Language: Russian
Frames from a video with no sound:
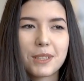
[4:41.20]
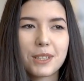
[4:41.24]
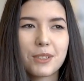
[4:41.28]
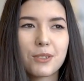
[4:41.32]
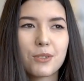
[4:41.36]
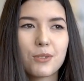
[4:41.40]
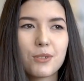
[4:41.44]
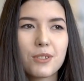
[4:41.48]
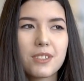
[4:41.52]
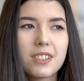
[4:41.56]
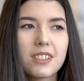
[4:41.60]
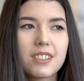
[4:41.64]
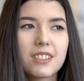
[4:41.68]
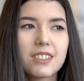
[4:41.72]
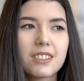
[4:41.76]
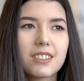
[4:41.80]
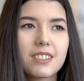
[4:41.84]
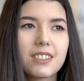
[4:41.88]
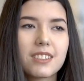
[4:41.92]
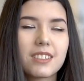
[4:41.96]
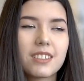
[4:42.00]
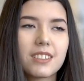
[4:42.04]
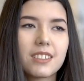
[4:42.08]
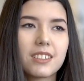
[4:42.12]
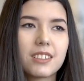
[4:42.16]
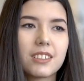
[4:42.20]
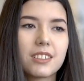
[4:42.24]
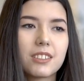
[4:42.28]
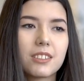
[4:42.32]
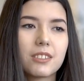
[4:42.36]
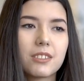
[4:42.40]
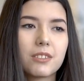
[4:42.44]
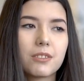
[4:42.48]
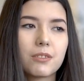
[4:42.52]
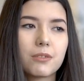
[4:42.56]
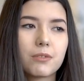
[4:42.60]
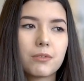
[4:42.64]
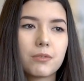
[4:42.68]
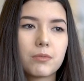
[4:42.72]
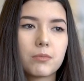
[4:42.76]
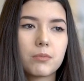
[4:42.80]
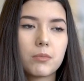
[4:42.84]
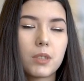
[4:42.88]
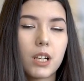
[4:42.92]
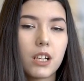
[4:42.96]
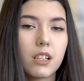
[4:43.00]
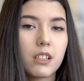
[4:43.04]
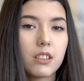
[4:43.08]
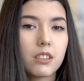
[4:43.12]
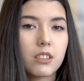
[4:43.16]
проходят а, в
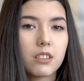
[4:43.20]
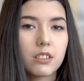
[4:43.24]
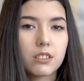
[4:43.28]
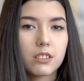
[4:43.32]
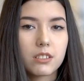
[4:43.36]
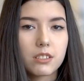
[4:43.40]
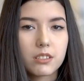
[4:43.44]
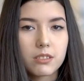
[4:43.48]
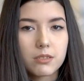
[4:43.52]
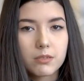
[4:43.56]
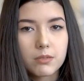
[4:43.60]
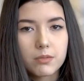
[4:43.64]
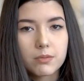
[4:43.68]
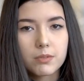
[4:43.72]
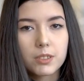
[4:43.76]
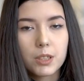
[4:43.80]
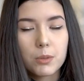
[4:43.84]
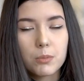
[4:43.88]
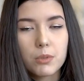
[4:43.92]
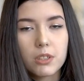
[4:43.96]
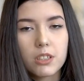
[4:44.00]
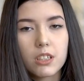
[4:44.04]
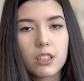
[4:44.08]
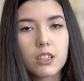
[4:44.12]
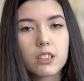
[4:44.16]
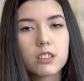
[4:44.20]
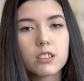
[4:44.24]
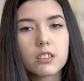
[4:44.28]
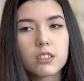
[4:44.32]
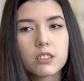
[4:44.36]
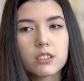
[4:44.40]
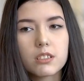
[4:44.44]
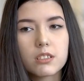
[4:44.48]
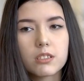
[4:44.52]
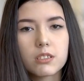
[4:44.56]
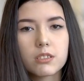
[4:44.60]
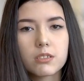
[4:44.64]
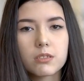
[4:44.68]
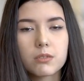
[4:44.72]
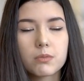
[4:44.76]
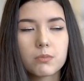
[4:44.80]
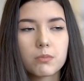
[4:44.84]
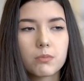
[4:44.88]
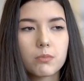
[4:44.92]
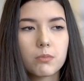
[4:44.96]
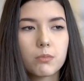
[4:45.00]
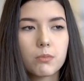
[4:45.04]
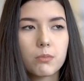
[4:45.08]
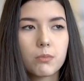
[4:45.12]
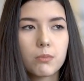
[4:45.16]
маленьких кабинетах,
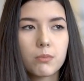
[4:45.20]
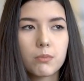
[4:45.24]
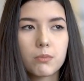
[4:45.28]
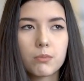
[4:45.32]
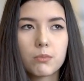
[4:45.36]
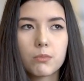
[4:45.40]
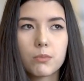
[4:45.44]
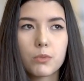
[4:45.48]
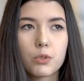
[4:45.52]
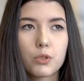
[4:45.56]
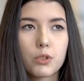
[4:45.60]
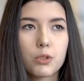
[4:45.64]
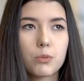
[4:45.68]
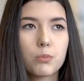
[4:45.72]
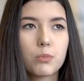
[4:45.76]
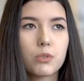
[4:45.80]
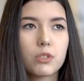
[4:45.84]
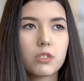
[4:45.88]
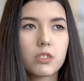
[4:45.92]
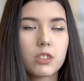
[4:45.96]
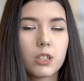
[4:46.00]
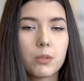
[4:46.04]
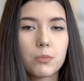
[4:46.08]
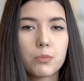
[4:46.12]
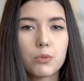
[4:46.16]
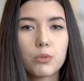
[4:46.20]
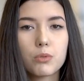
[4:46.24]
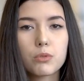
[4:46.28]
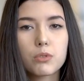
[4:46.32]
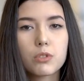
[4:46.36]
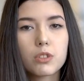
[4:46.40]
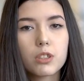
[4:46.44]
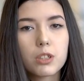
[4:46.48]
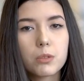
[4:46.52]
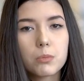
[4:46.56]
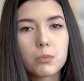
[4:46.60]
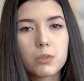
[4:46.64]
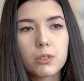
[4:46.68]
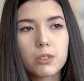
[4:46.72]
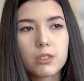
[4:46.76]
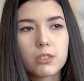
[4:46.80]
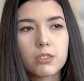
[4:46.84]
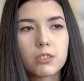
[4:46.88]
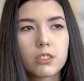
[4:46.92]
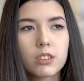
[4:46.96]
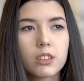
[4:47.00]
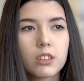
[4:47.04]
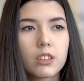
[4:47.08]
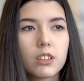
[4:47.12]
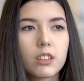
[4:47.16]
может быть, с
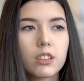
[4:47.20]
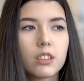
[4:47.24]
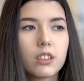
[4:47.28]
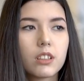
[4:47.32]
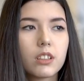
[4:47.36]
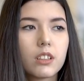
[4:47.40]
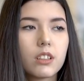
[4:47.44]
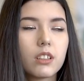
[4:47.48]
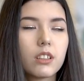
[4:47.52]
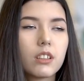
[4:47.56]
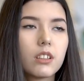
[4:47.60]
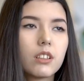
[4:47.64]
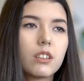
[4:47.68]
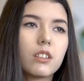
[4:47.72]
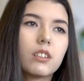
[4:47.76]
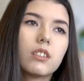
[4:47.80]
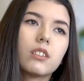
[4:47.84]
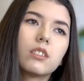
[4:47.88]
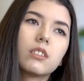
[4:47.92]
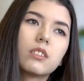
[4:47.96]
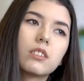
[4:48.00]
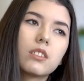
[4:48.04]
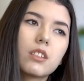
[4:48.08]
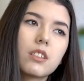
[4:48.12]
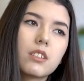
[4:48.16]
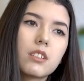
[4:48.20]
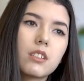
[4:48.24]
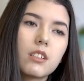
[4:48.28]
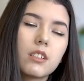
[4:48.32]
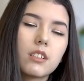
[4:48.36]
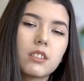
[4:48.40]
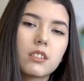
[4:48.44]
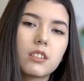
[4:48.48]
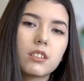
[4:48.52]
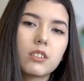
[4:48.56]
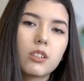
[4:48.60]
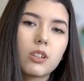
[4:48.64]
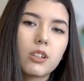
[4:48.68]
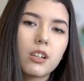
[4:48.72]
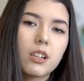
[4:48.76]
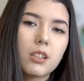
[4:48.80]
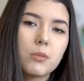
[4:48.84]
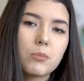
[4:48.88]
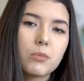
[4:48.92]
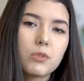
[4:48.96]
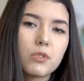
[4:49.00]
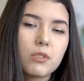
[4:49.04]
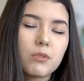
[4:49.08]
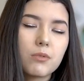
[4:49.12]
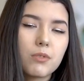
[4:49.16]
компьютерами, если это
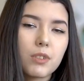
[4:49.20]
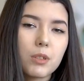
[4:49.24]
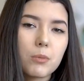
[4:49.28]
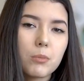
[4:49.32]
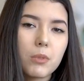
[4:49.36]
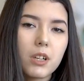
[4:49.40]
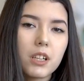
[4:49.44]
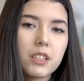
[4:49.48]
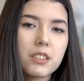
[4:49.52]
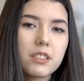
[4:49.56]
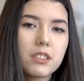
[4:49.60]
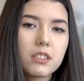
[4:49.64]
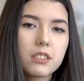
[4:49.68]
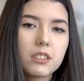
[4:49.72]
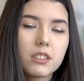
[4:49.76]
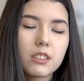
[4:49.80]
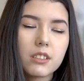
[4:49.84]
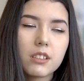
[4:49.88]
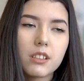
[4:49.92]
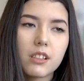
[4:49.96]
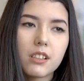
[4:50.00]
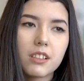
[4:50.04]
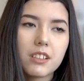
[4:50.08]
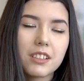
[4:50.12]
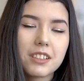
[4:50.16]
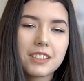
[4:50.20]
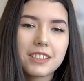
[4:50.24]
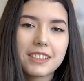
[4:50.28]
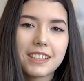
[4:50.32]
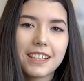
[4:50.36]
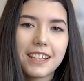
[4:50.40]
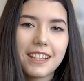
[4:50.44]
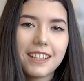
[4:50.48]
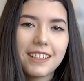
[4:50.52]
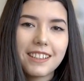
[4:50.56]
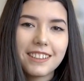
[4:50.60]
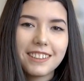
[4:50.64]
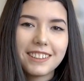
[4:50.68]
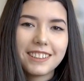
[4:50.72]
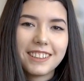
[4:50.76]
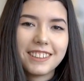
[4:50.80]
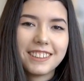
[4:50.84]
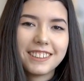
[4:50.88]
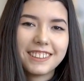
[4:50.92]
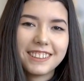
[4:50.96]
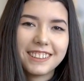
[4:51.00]
какая-нибудь информатика или Excel.